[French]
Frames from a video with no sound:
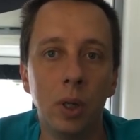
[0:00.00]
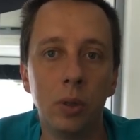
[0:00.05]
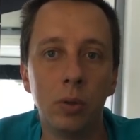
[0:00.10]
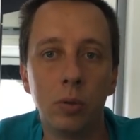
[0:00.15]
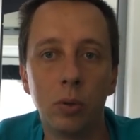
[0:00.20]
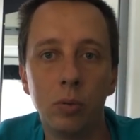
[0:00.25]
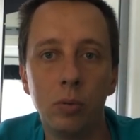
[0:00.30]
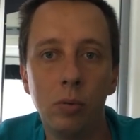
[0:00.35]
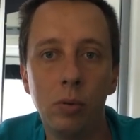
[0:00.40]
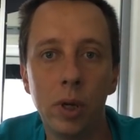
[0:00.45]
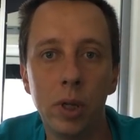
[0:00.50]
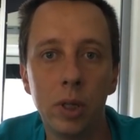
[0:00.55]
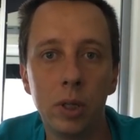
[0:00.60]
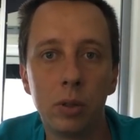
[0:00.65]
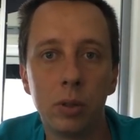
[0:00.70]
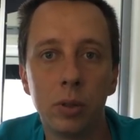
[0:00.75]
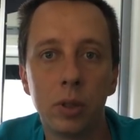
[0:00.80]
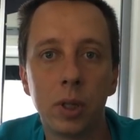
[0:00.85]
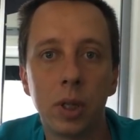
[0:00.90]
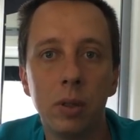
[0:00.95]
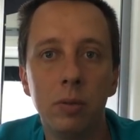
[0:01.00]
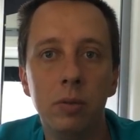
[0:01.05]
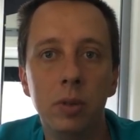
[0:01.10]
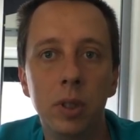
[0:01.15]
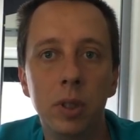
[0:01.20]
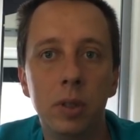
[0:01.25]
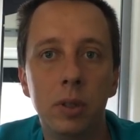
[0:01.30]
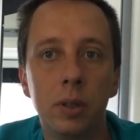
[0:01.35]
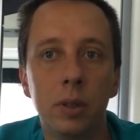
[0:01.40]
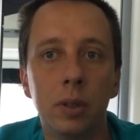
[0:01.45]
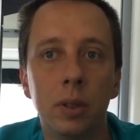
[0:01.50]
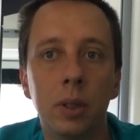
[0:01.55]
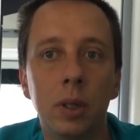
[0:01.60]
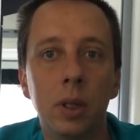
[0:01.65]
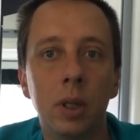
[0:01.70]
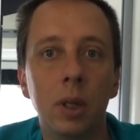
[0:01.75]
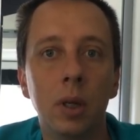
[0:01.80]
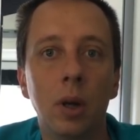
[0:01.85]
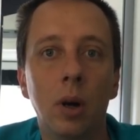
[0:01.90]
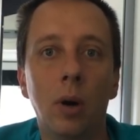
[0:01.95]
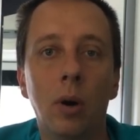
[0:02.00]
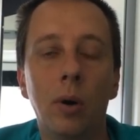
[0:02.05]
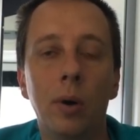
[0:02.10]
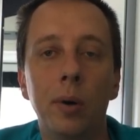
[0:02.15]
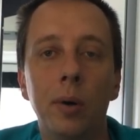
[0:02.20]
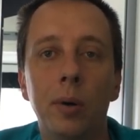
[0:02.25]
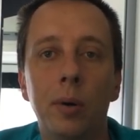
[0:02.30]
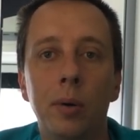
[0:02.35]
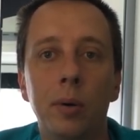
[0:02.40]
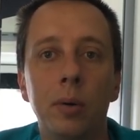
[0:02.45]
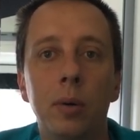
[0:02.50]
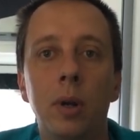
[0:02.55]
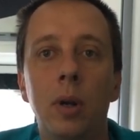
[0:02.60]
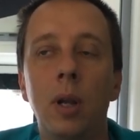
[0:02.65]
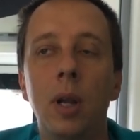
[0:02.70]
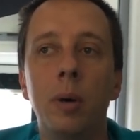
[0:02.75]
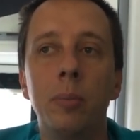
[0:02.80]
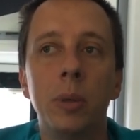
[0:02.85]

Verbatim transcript: Donc vous voyez que très vite, là